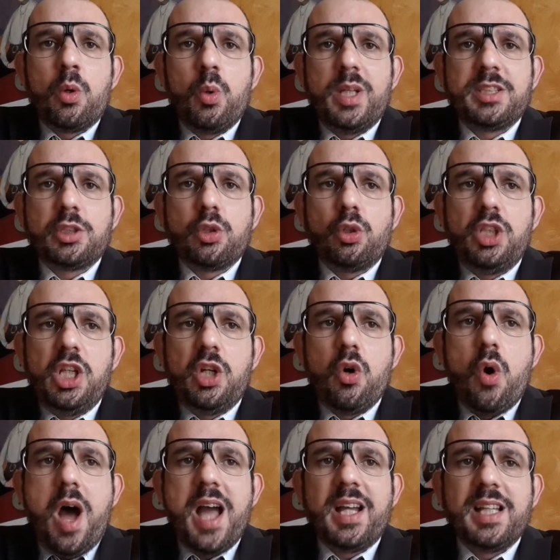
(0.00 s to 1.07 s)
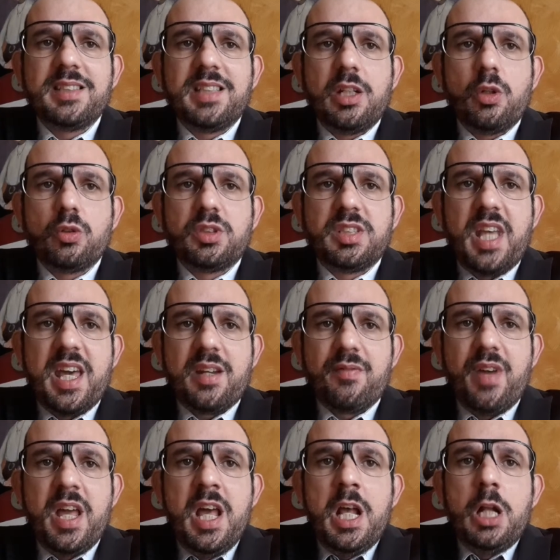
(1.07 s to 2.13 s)
Questo dico anche se non
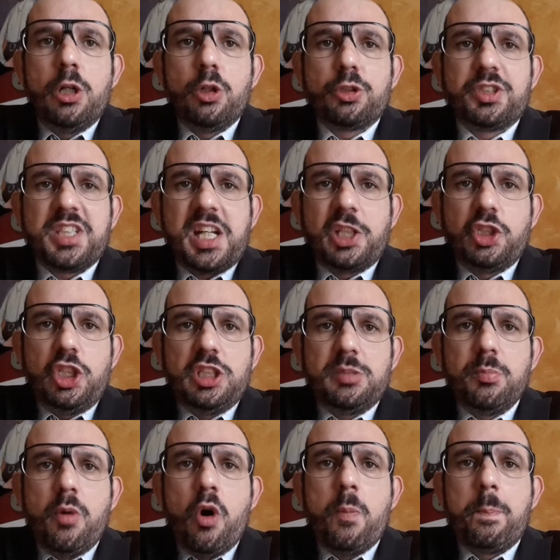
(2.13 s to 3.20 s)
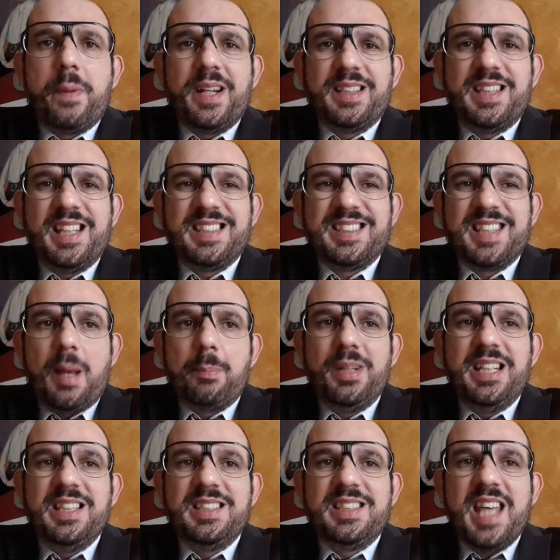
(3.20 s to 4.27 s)
serve. Lo stragismo per
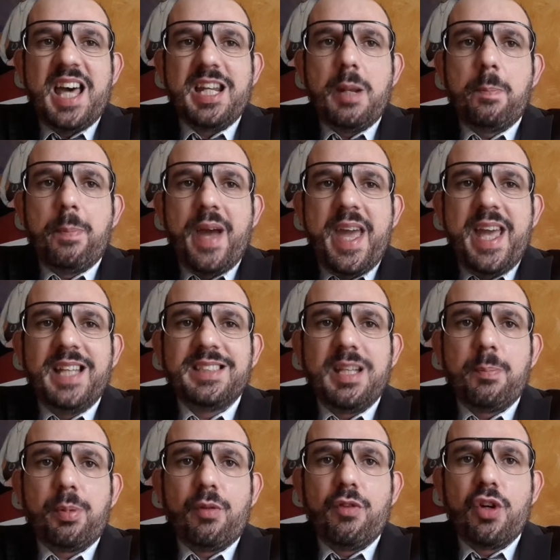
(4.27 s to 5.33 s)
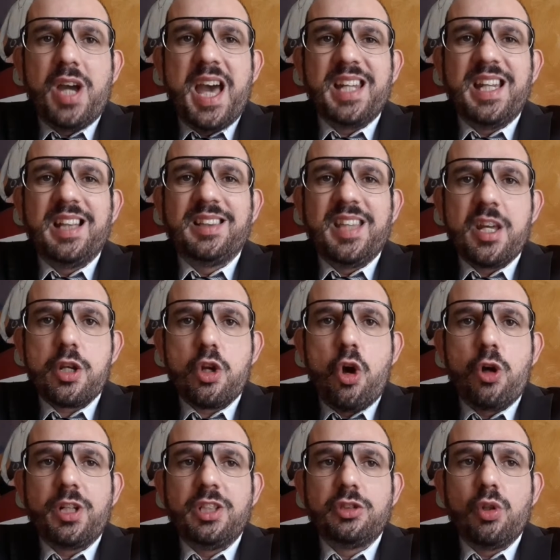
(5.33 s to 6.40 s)
destabilizzare il paese, provocare il
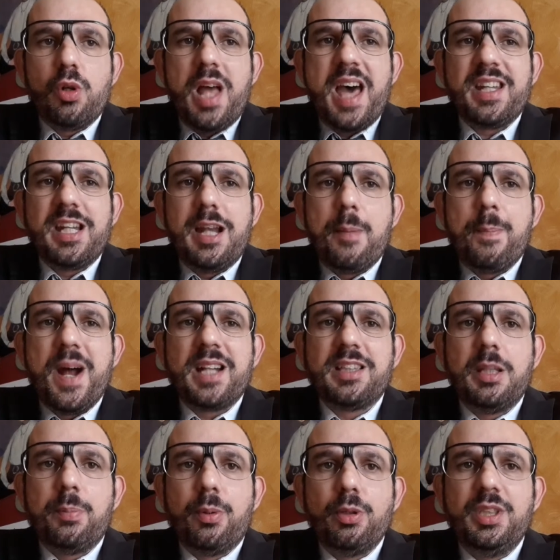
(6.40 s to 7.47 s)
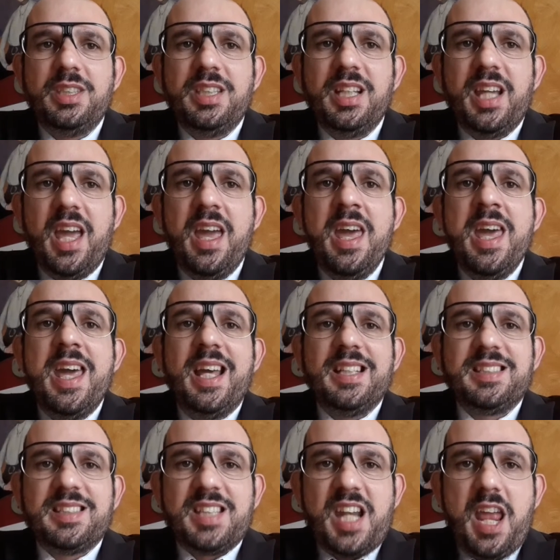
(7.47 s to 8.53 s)
terrore, isolare le parti politiche
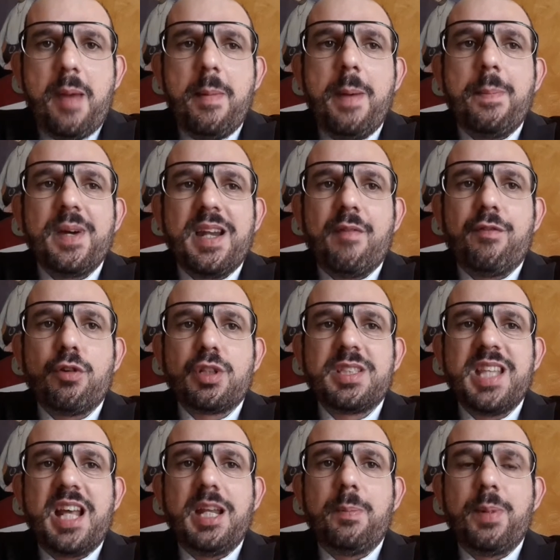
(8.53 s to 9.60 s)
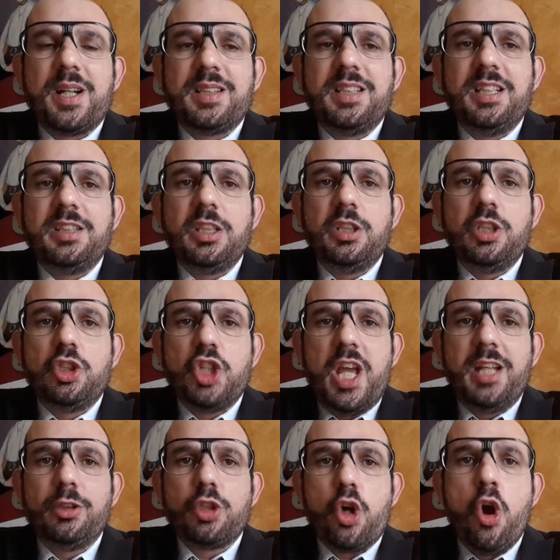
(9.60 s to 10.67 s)
estreme per rafforzare i partiti di
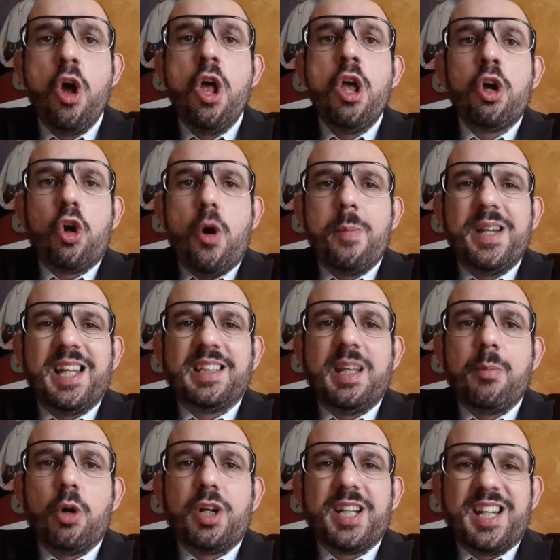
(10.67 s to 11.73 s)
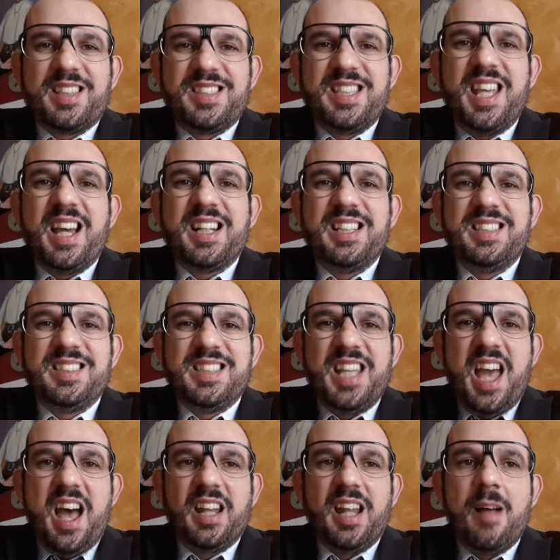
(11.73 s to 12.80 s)
centro come la democrazia
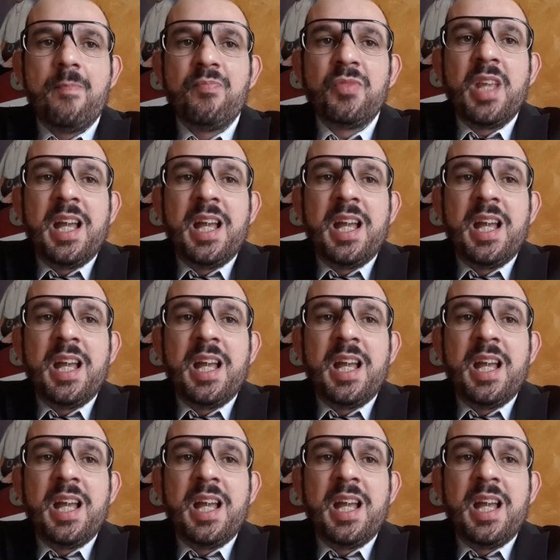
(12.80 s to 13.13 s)
cristiana.